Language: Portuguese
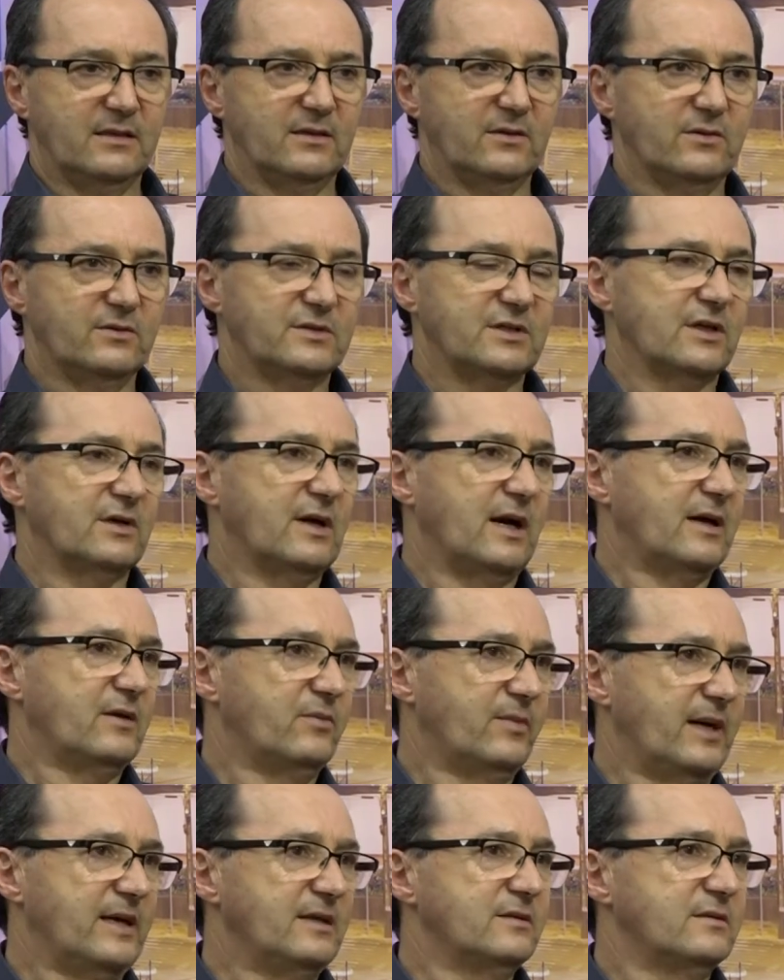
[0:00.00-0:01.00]
Então
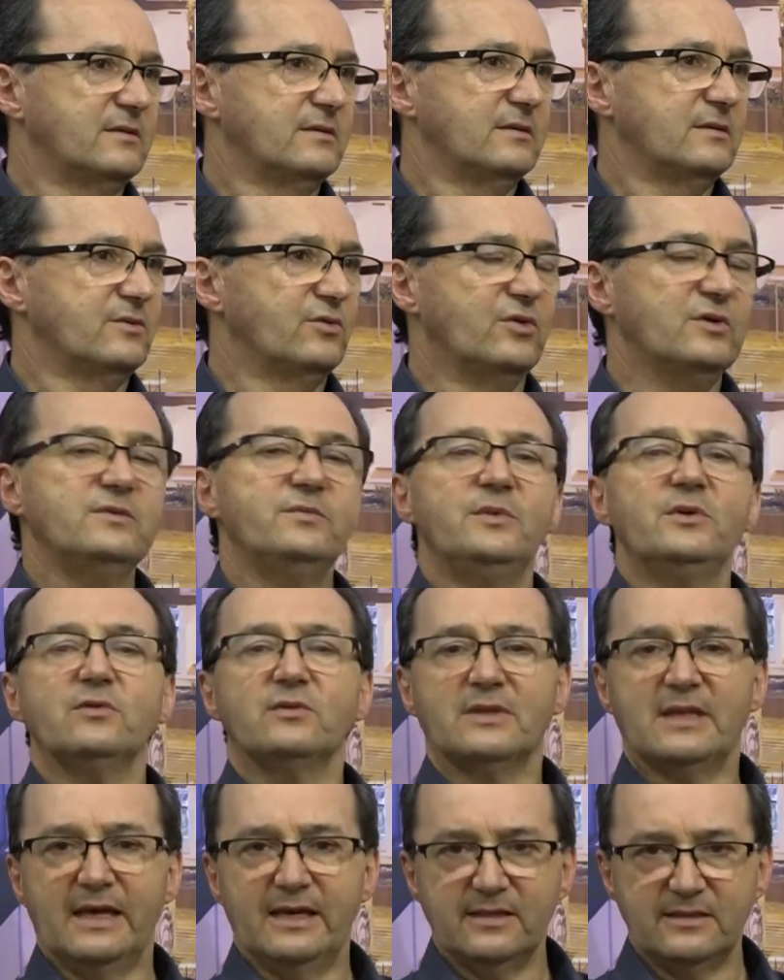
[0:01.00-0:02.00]
chegaram mais 2 mil
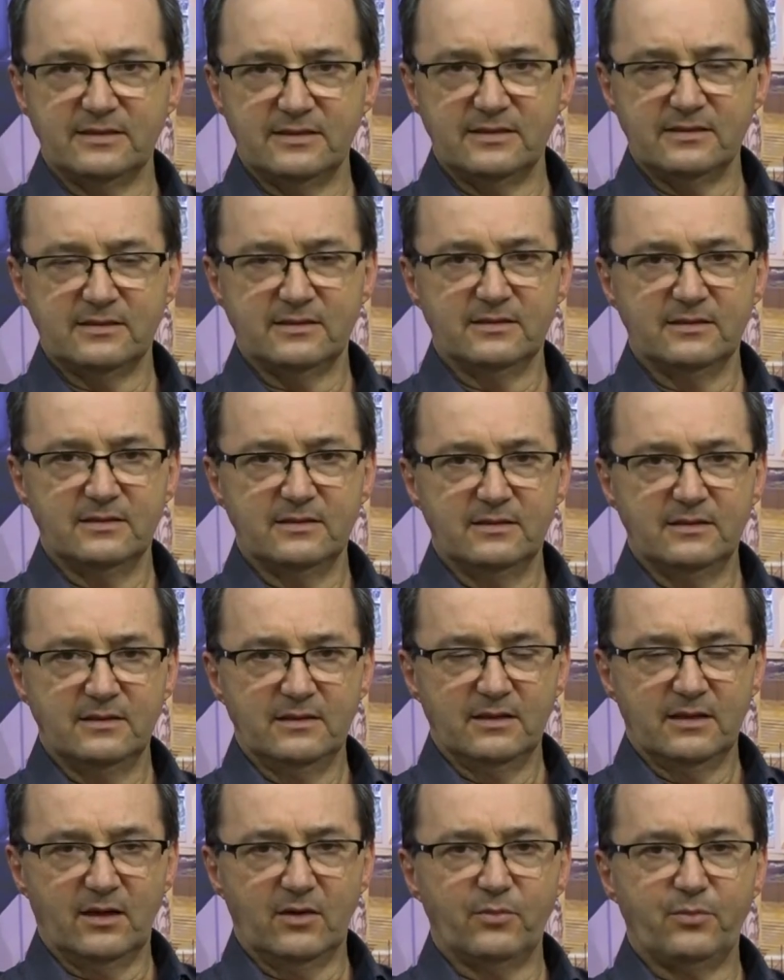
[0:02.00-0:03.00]
testes
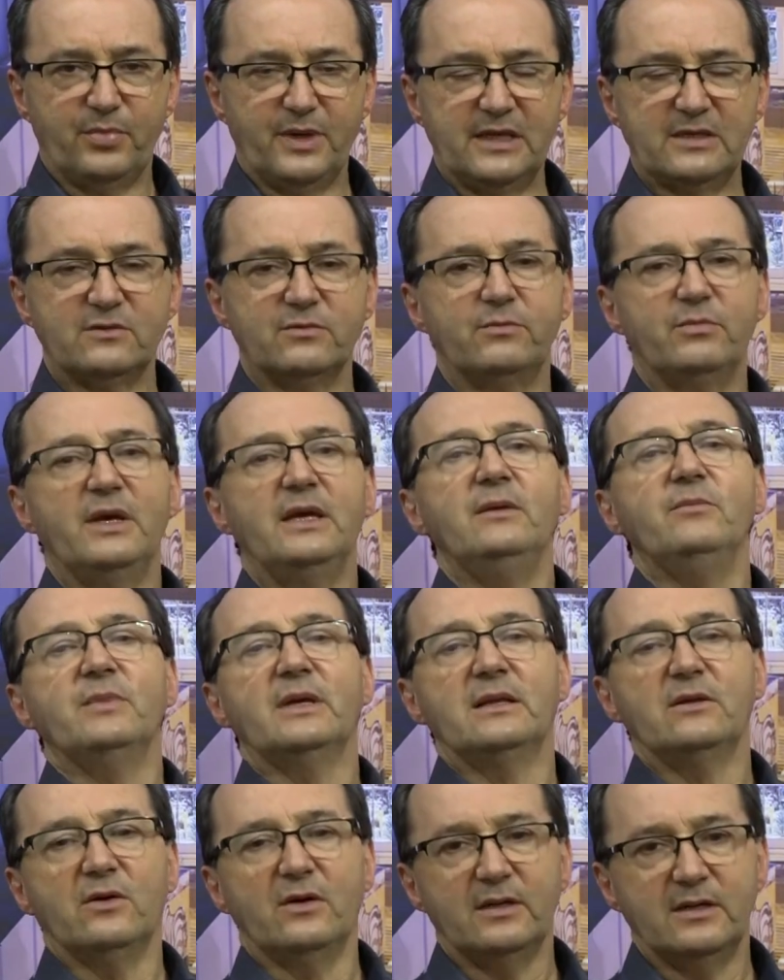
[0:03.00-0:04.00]
a um preço bem
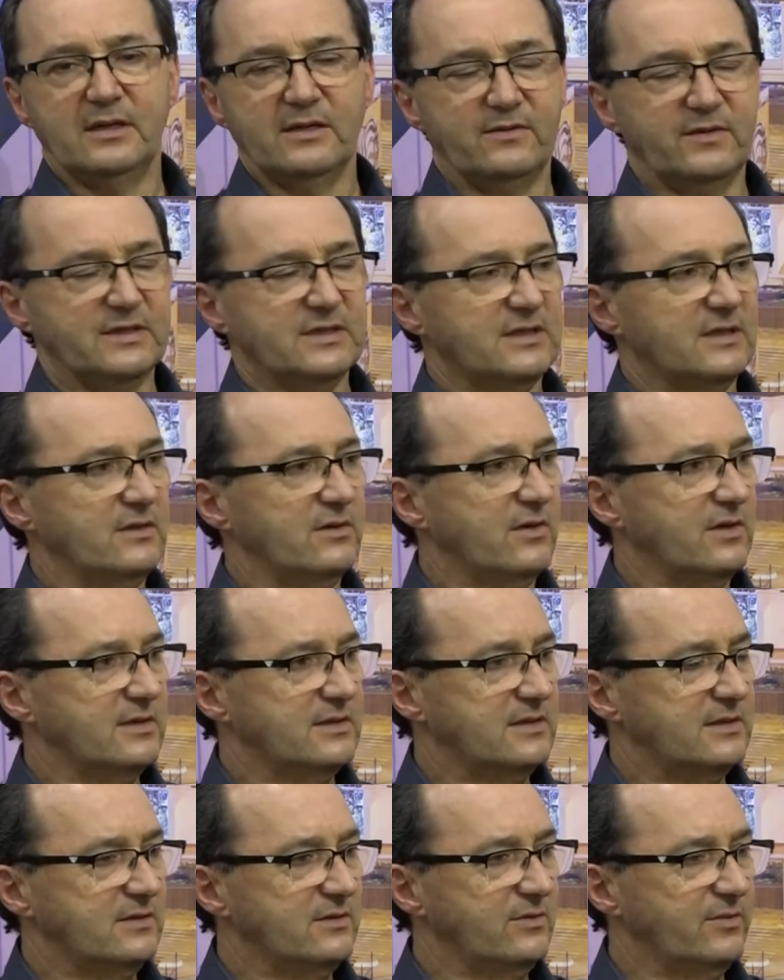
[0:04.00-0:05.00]
melhor, né? Veja que
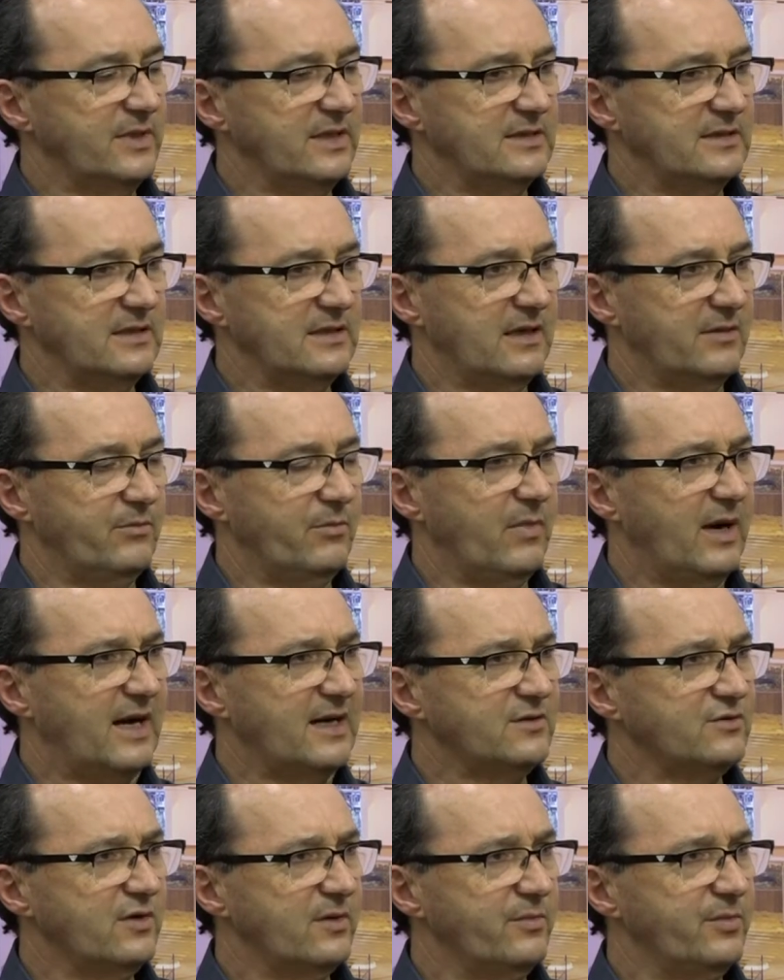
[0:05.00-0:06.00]
nós no mês de
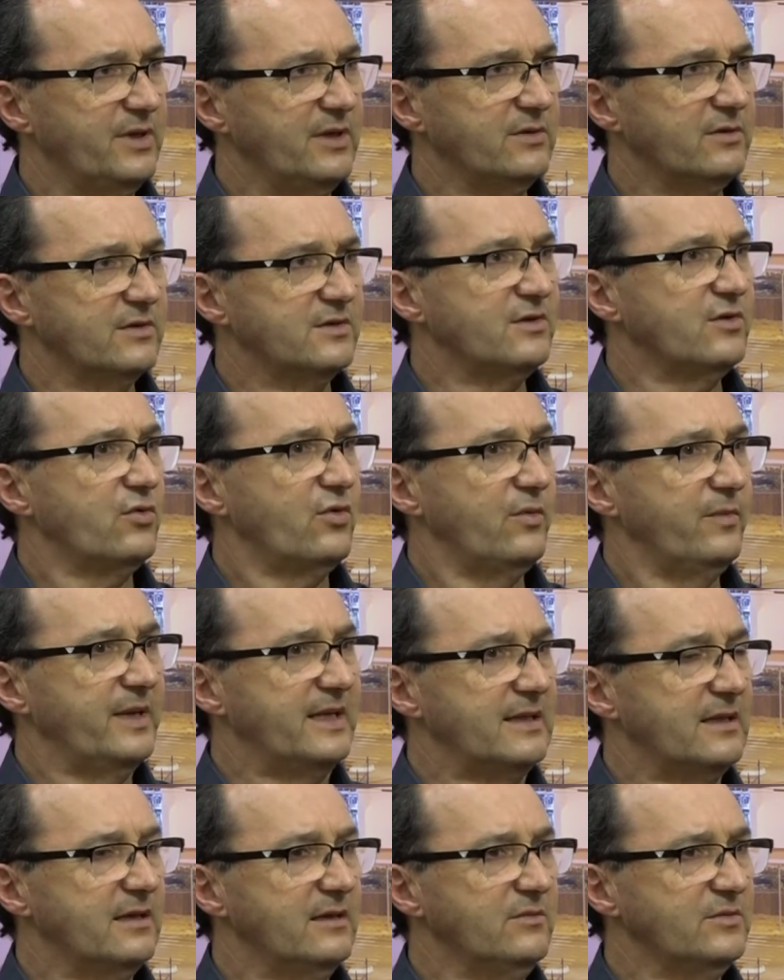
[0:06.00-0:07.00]
março, abril, nós
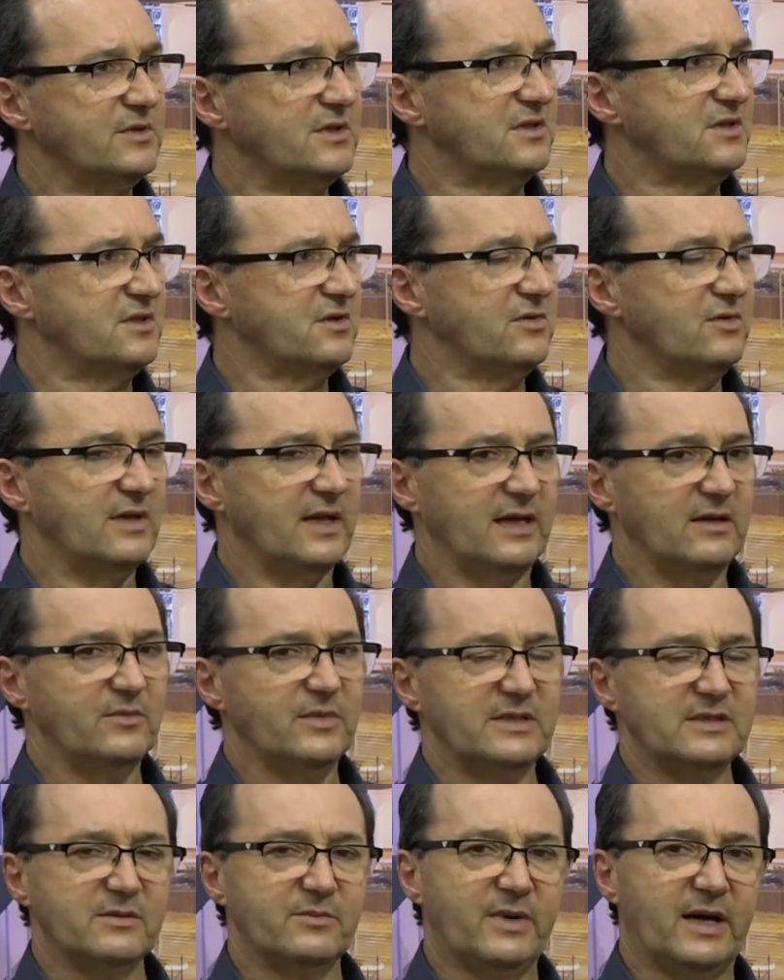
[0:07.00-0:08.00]
encomendamos, que chegou lá no
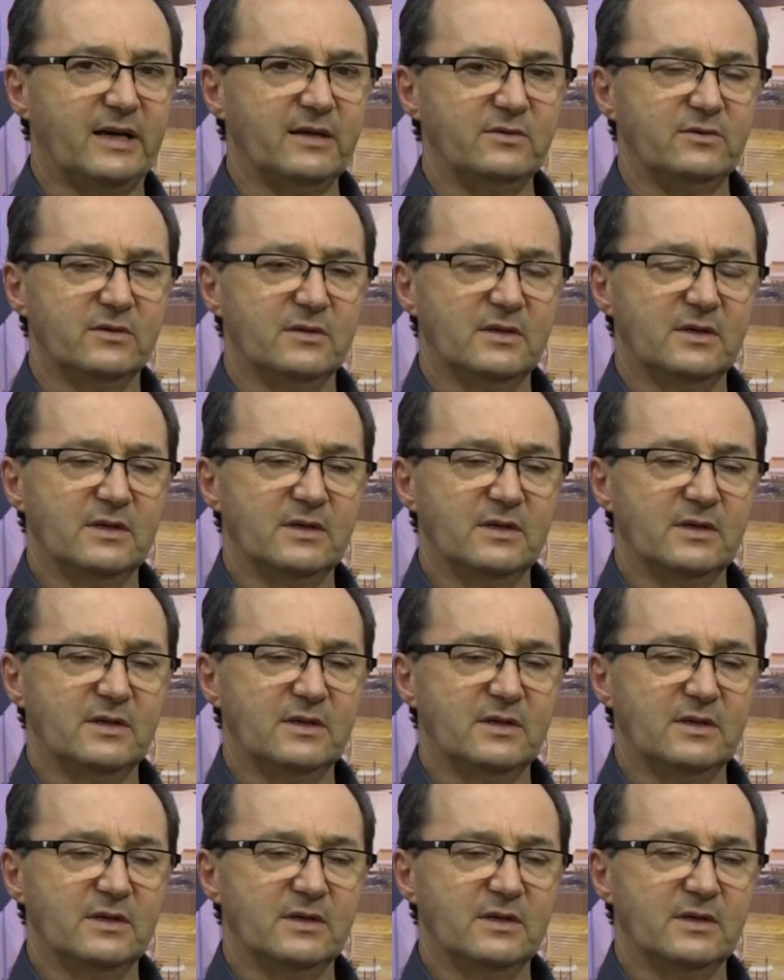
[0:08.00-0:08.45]
mês de maio,